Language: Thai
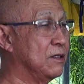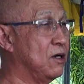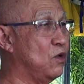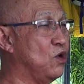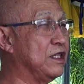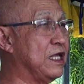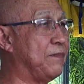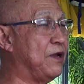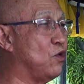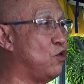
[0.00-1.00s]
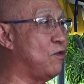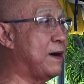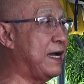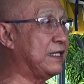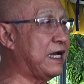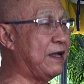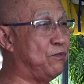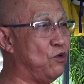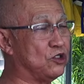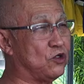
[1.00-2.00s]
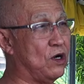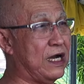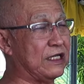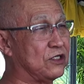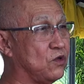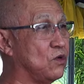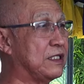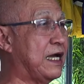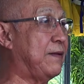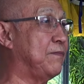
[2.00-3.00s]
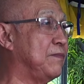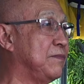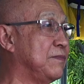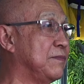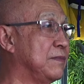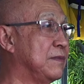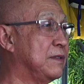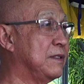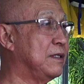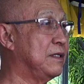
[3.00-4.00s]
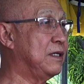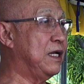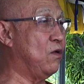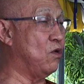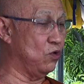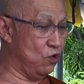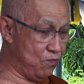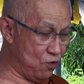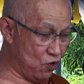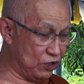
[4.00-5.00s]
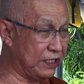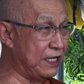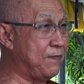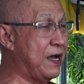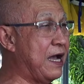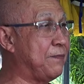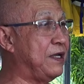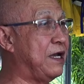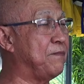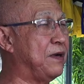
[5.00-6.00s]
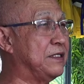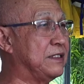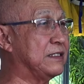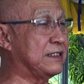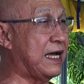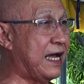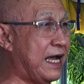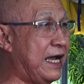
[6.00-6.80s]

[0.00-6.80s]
ก็ล้วนแต่เป็นครูบาอาจารย์ผู้ทรงอัดทรงธรรมแล้วองค์หลวงปู่ท่านได้ภาคเพียรไปศึกษา